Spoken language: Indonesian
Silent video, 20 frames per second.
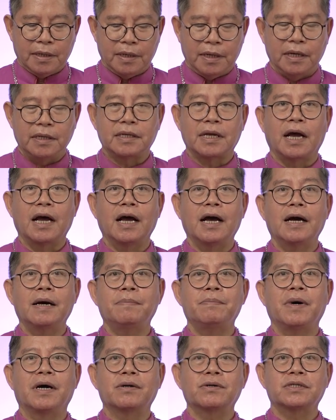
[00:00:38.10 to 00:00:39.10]
Kita
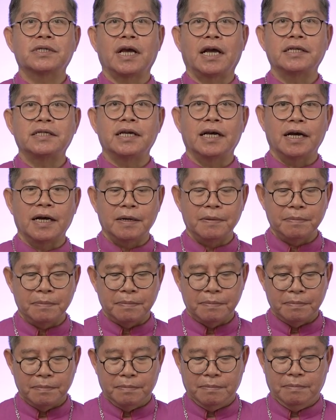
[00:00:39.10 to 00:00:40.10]
baru saja
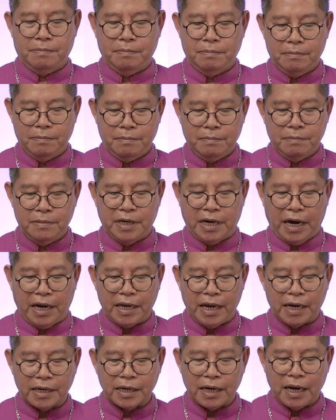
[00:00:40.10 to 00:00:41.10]

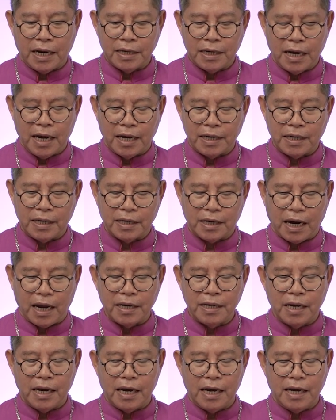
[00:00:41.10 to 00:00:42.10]
merayakan Hari
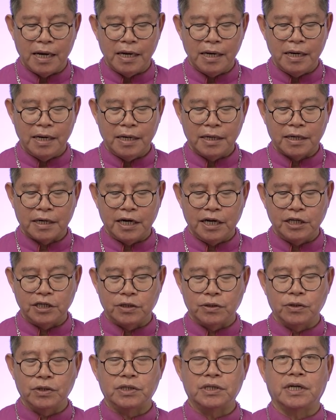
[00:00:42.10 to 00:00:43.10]
Raya
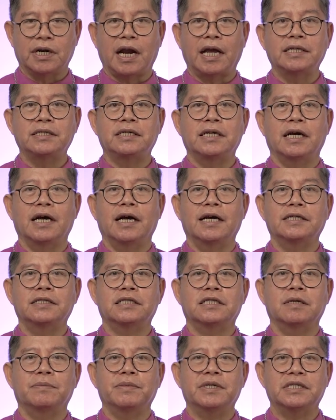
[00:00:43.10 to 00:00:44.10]
Kristus Raja
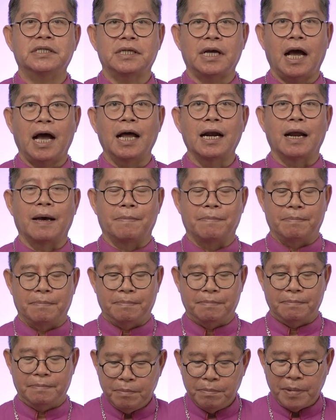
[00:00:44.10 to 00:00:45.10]
Semesta Alam
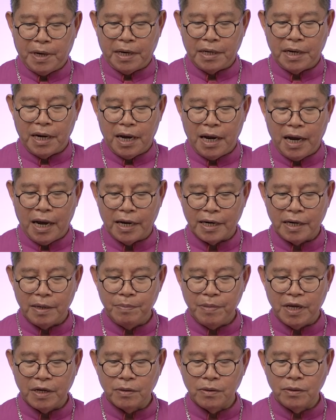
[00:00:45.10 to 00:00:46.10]
pada hari
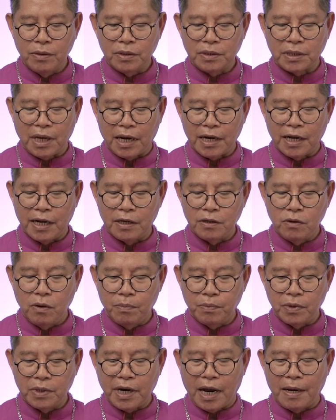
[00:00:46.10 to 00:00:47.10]
Minggu tanggal
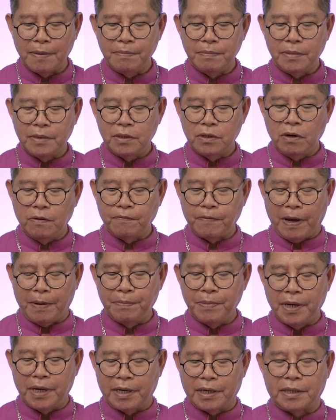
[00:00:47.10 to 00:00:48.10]
26
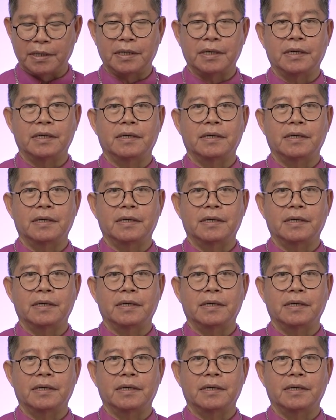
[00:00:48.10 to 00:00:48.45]
November